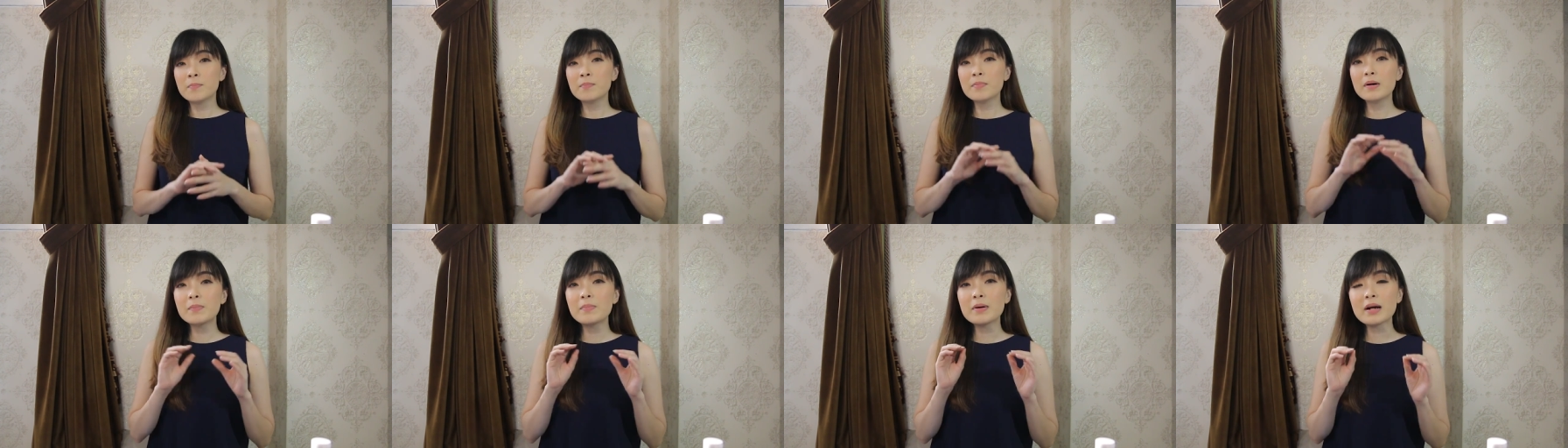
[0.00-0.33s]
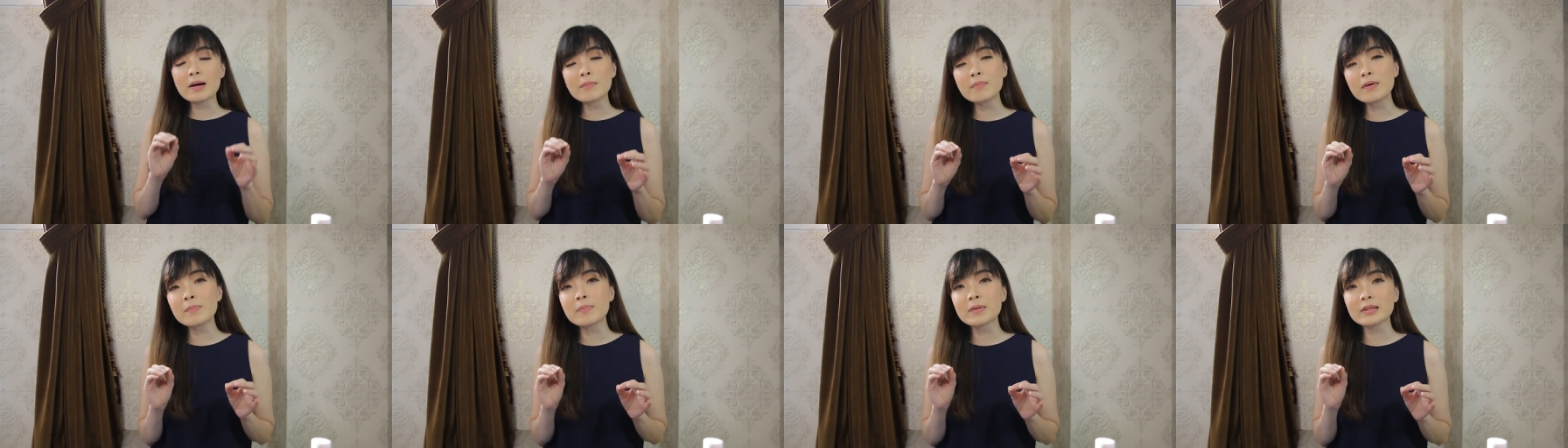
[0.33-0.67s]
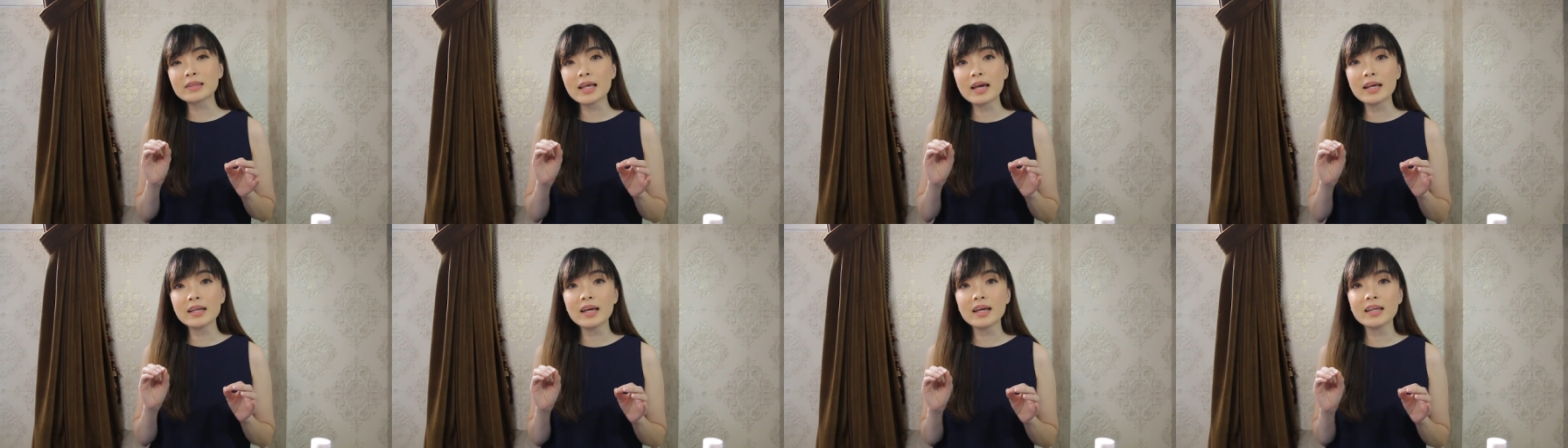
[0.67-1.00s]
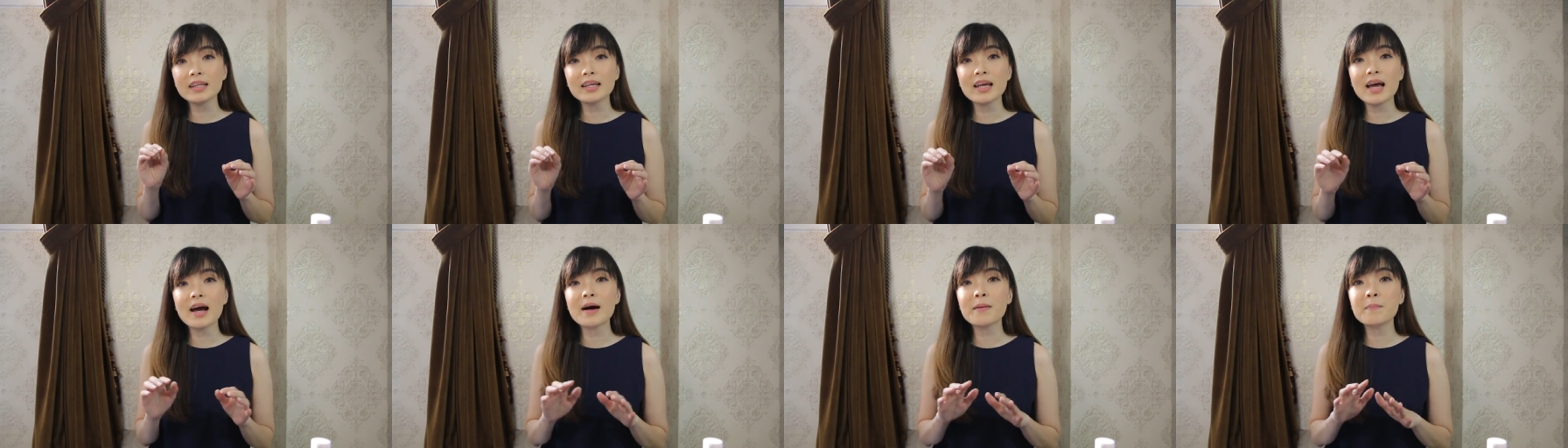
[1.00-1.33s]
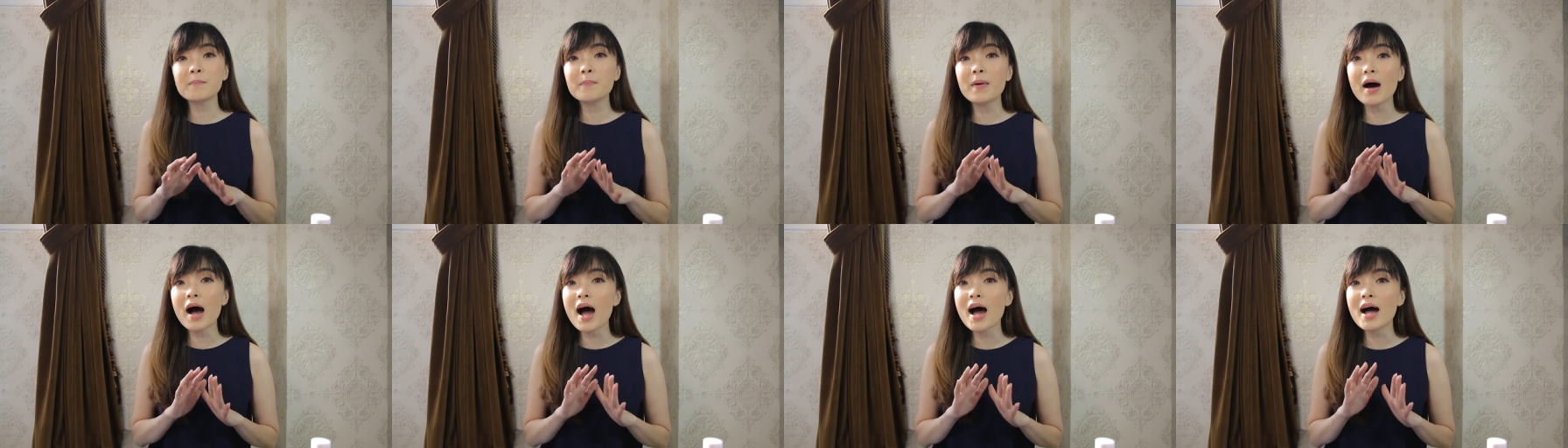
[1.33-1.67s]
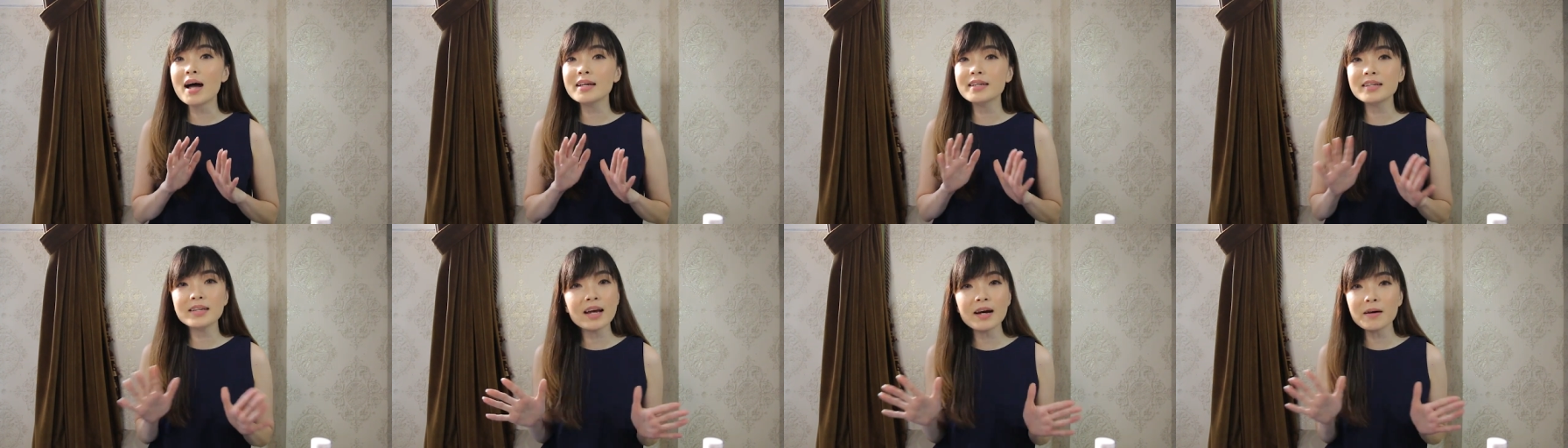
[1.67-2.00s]
beberapa pertanyaan yang
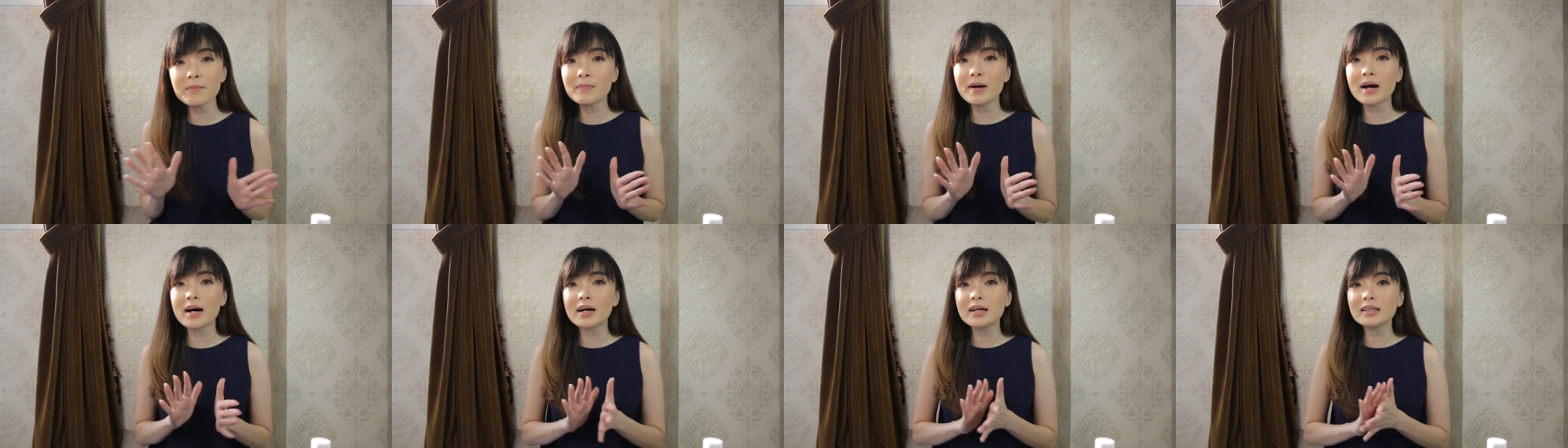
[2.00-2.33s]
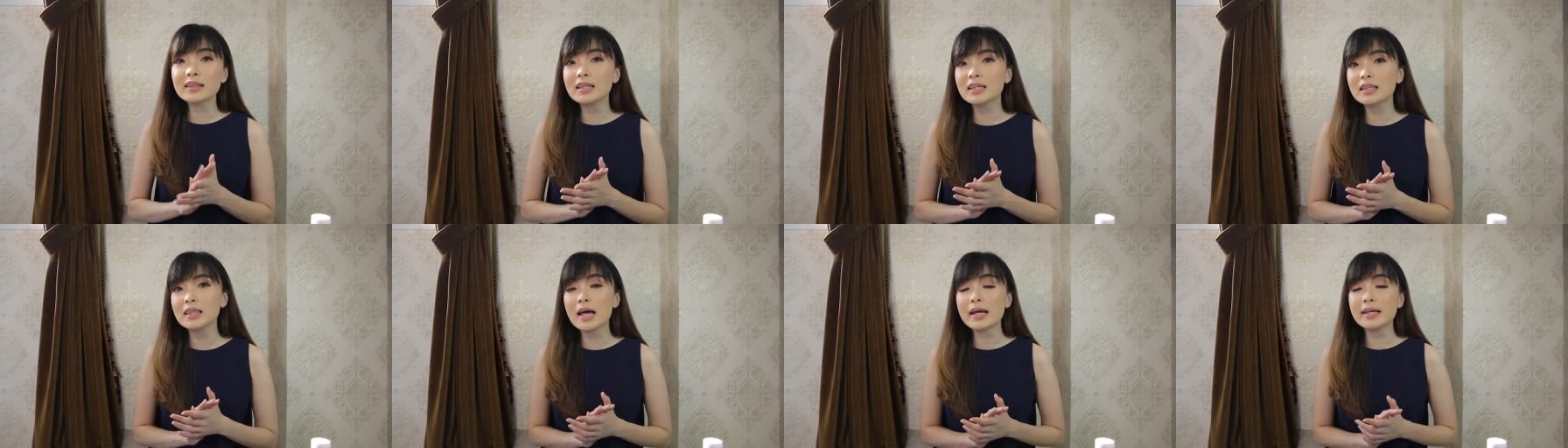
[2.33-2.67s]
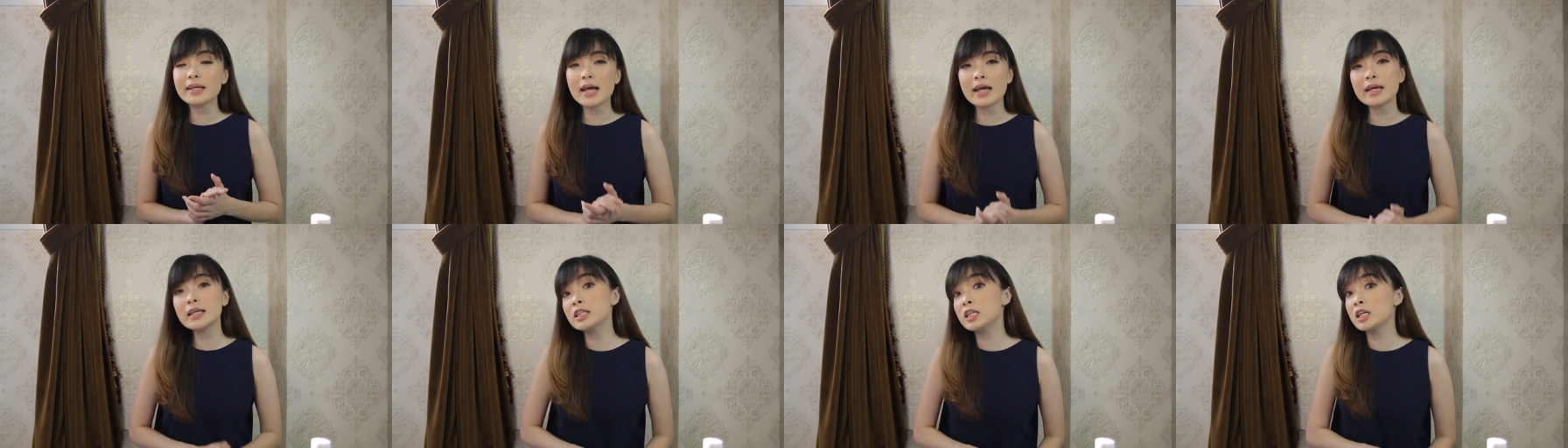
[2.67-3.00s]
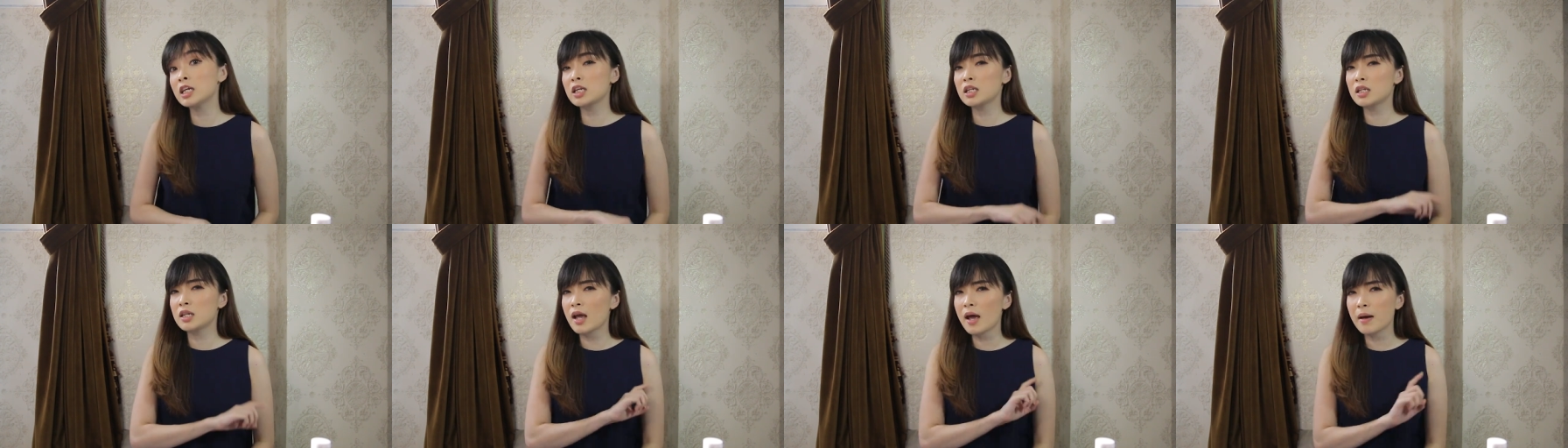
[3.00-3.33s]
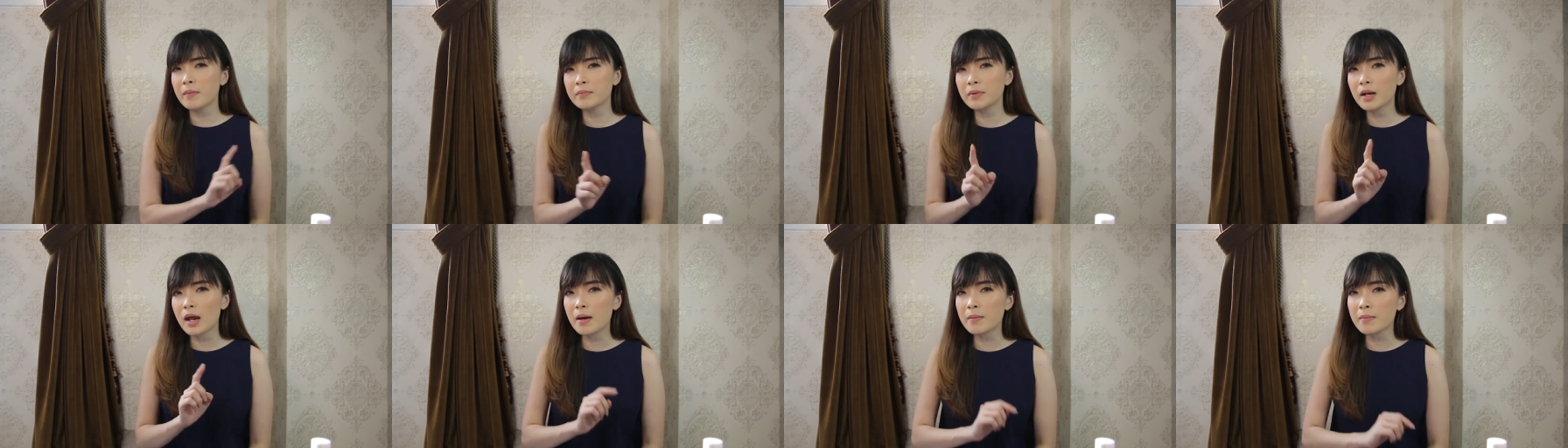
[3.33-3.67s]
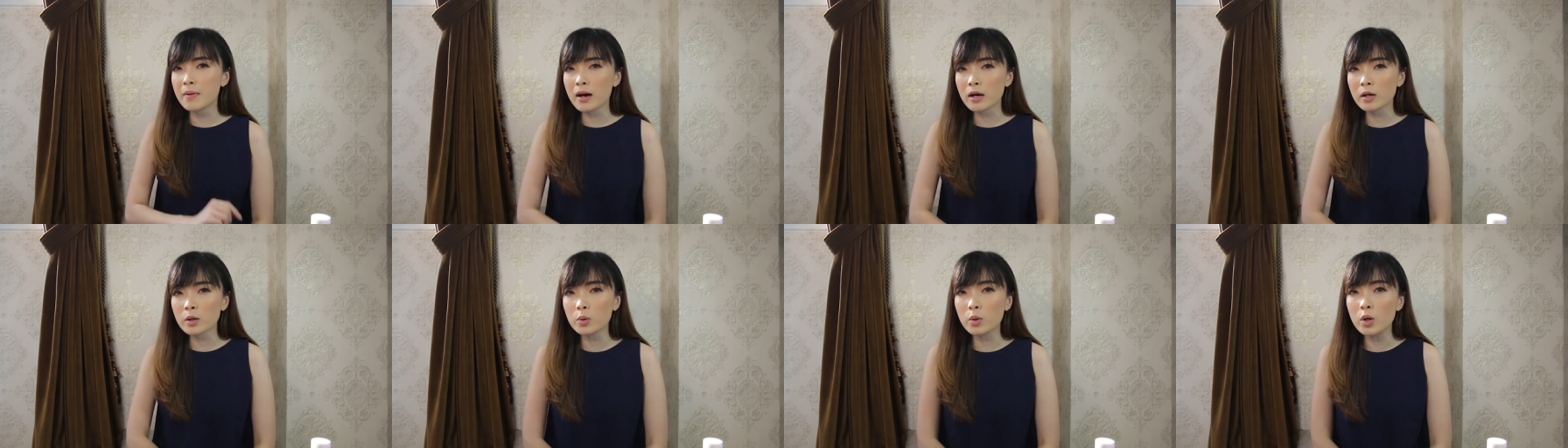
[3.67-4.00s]
banyak banget ditanyain di DM-DM
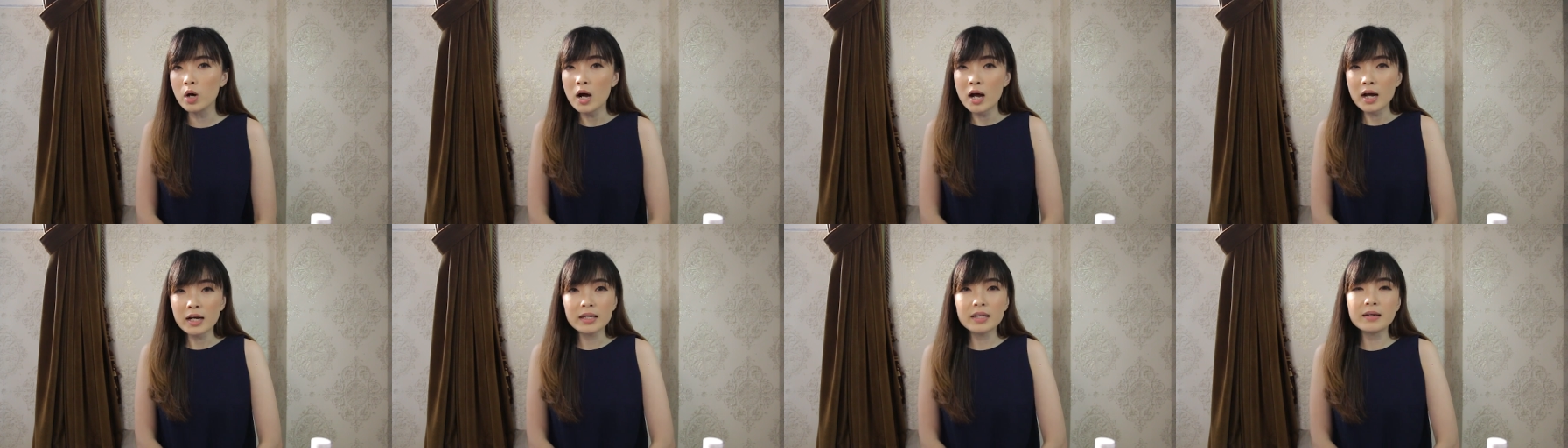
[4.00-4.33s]
aku.